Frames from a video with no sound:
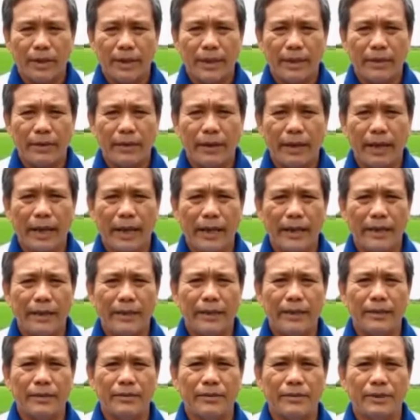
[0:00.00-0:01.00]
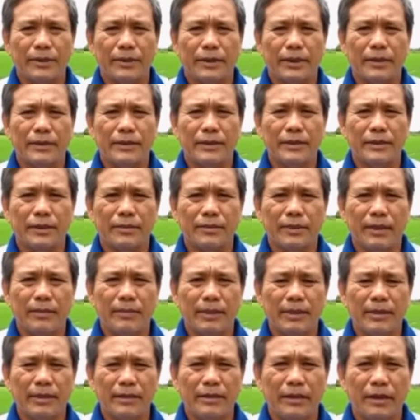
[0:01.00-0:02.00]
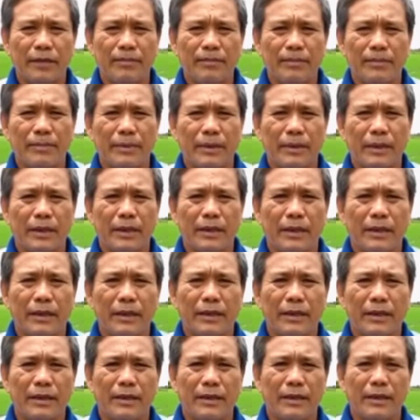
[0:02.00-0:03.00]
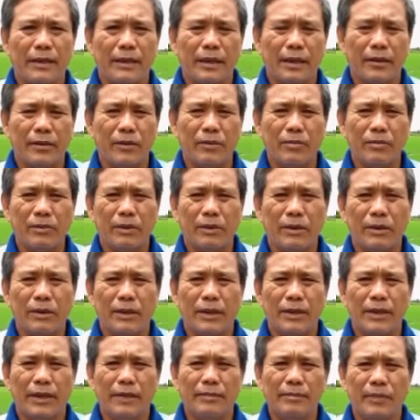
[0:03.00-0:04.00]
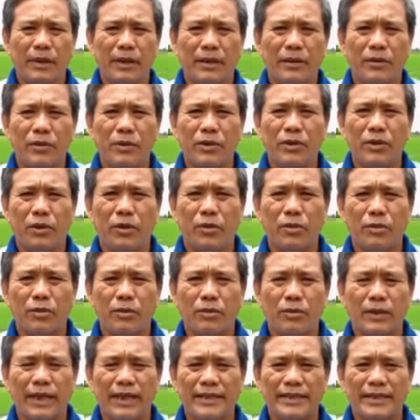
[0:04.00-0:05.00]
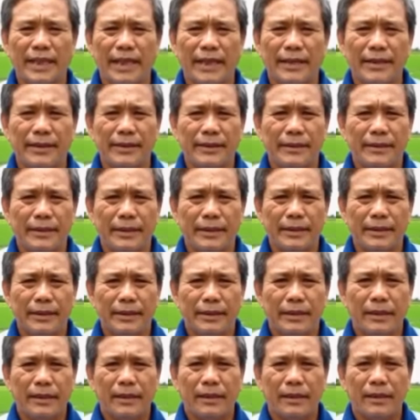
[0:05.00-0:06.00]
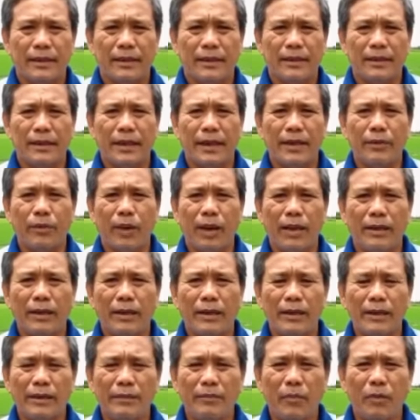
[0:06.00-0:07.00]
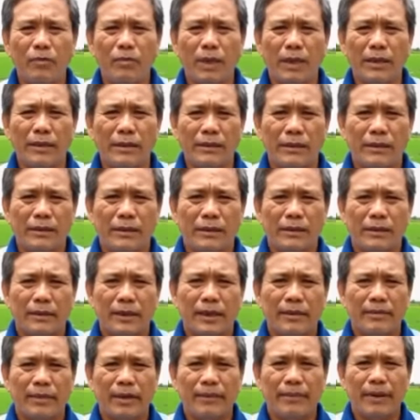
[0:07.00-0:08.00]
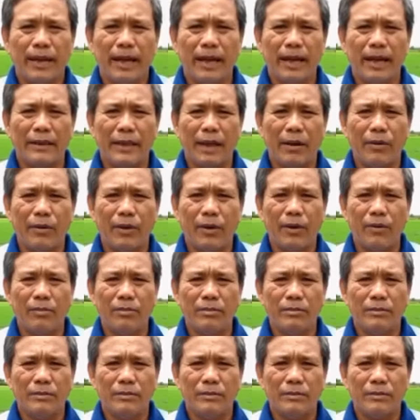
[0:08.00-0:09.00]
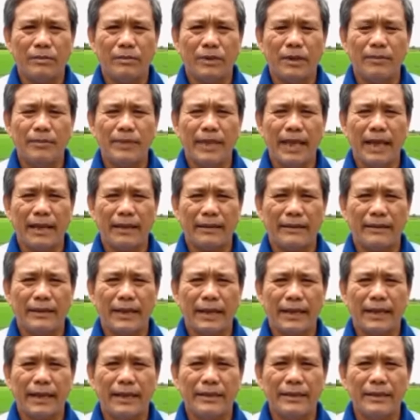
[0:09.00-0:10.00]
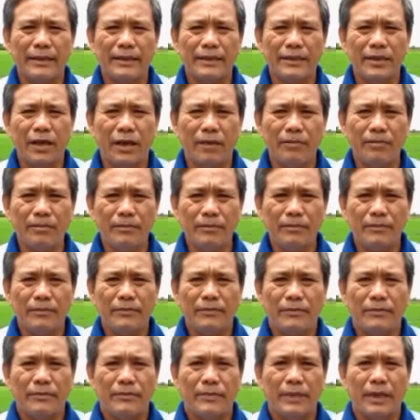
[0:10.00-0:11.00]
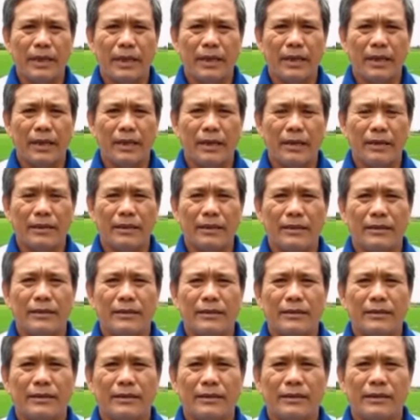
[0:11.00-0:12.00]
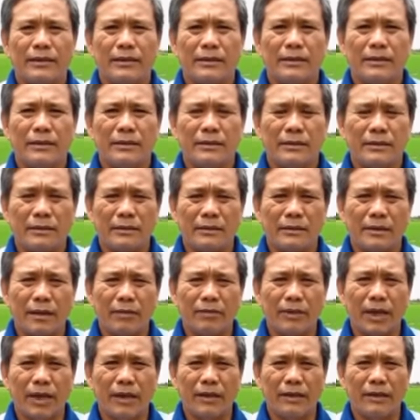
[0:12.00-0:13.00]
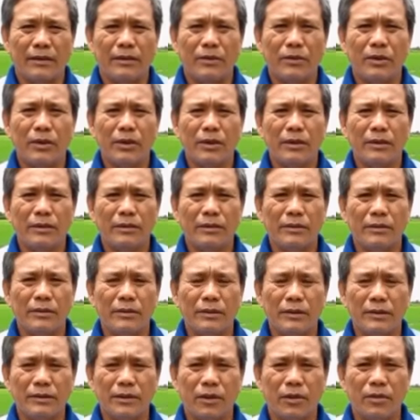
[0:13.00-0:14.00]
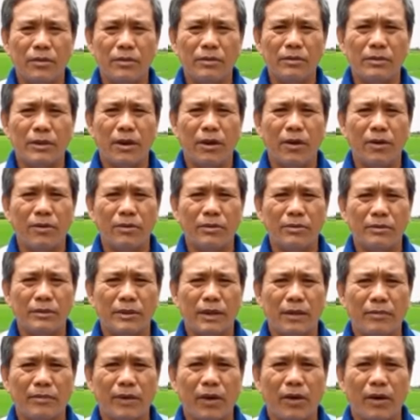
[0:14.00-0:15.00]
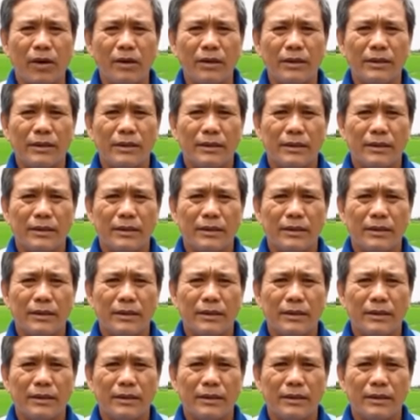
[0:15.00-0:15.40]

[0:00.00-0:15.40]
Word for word: qua giai đoạn 2 tôi sử dụng mít tết là vào lúc thời điểm lúa chỗ lẹt xẹt để quản lý bốn bệnh đem tép hạt đạo ôn đốm vàng vàng lá chín sớm và đồng thời lúa được chỗ gộ đồng loạt